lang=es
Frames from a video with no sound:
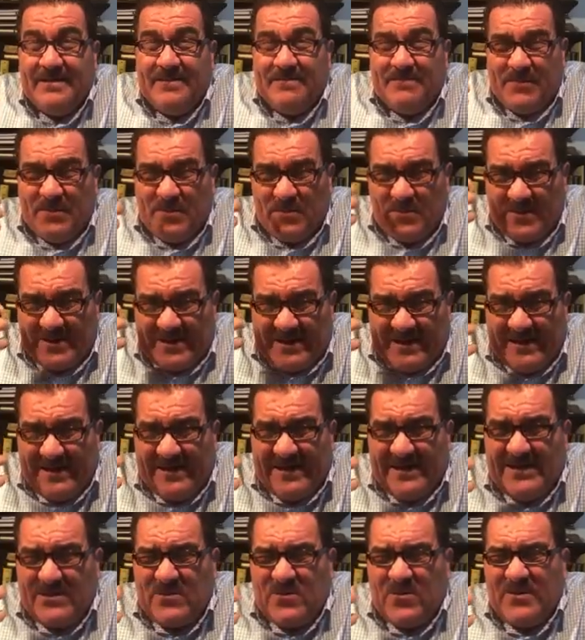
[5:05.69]
Pero
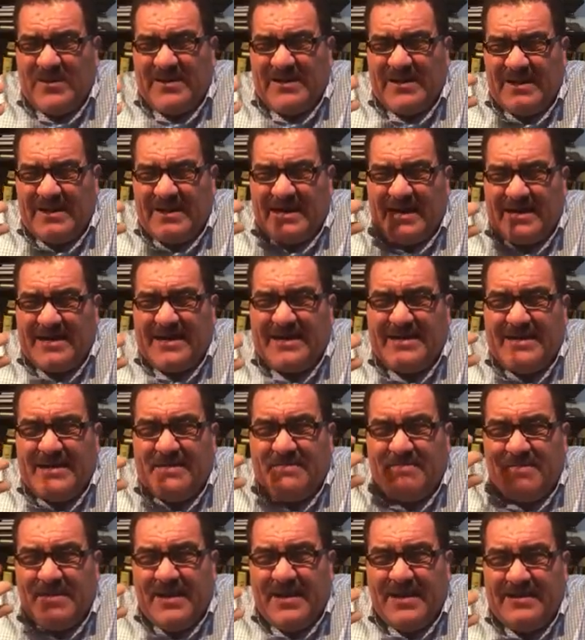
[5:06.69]
qué, con qué cara le
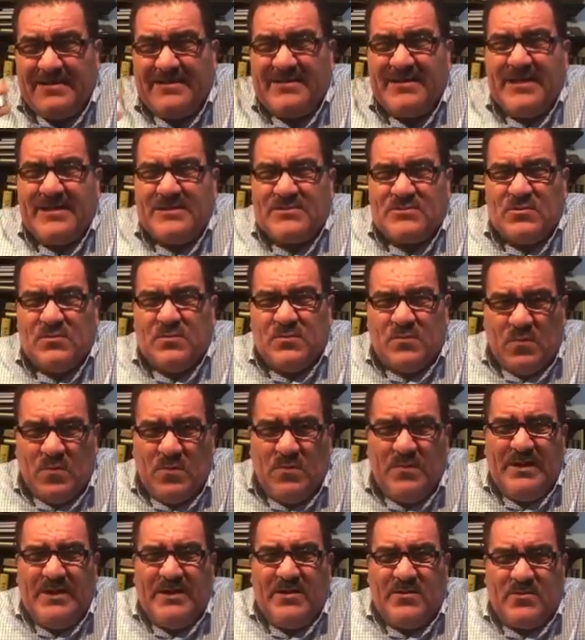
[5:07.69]
miente a su
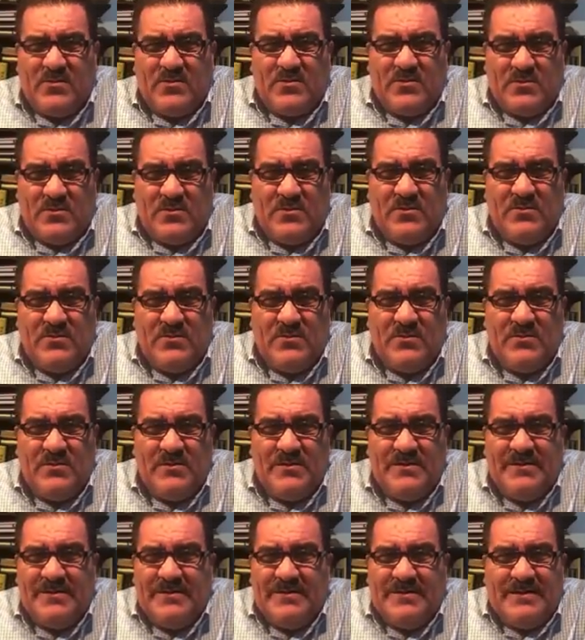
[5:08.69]
público, ¿no?
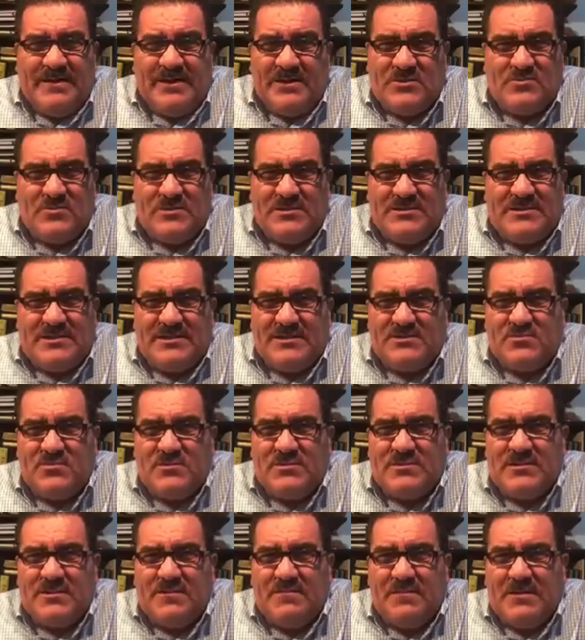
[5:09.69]
Esto es, esto
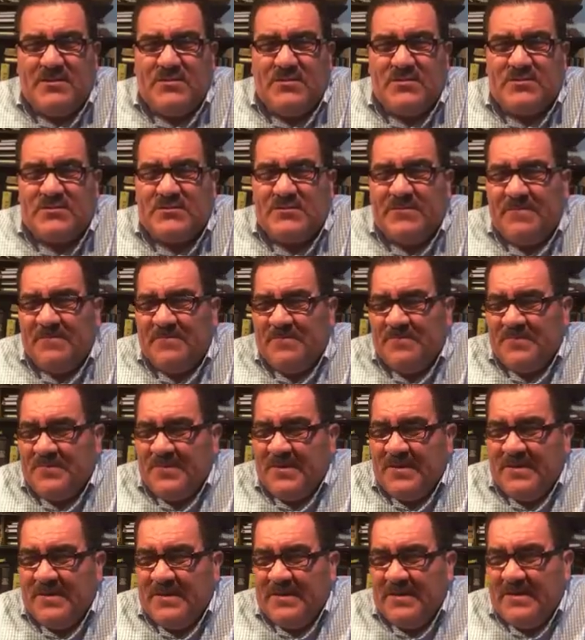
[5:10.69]
es, hermanos,
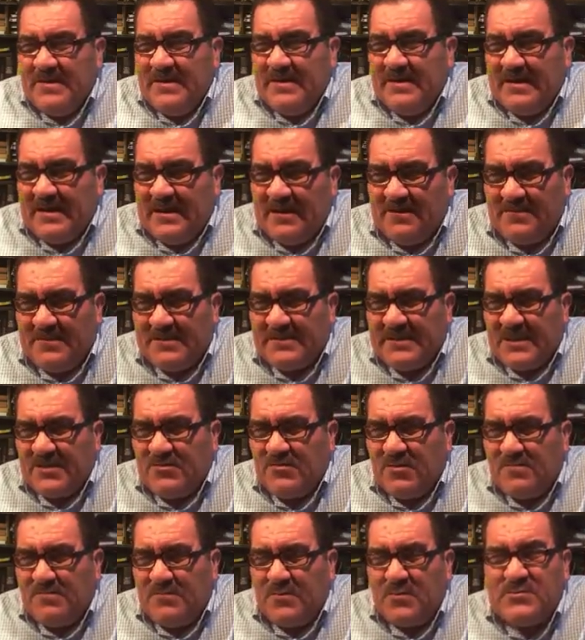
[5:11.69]
el
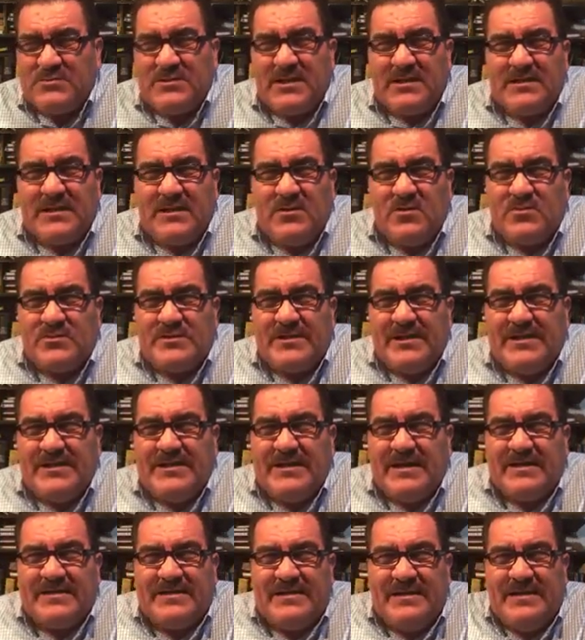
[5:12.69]
verdadero apóstata lo
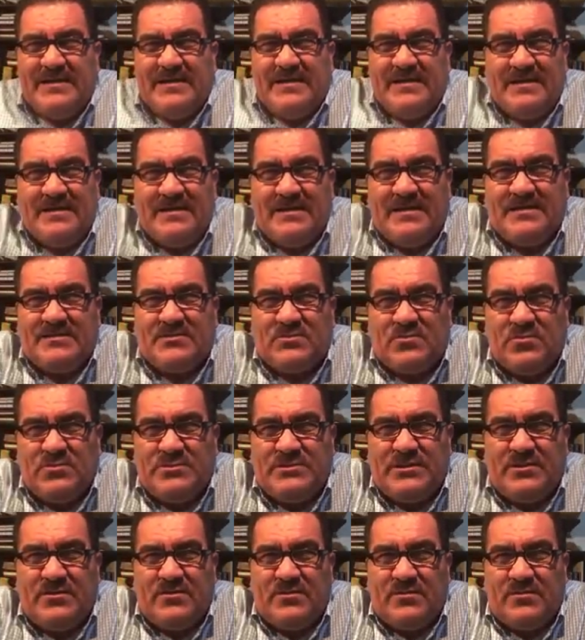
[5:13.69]
tienen aquí,
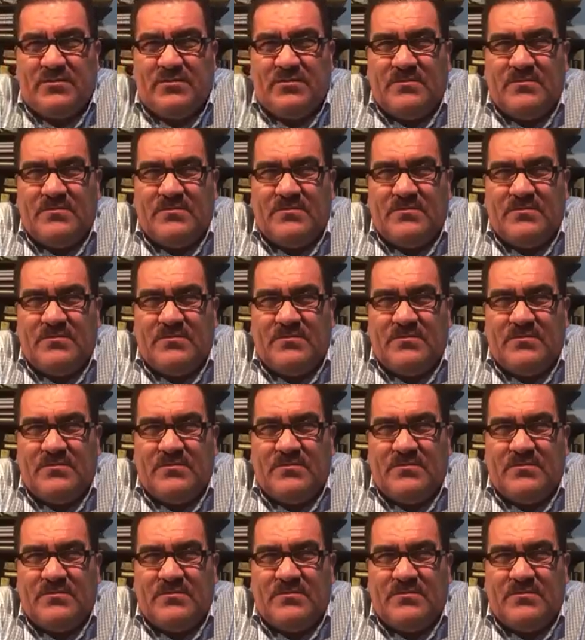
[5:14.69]
escúchenlo.